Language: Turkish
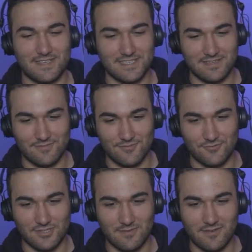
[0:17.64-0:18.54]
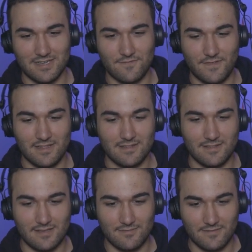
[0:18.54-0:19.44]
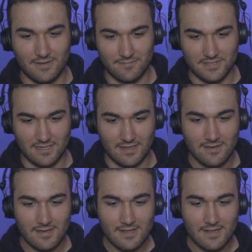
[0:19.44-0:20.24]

benzeri bir uygulama var. Finli diye biri var mesela.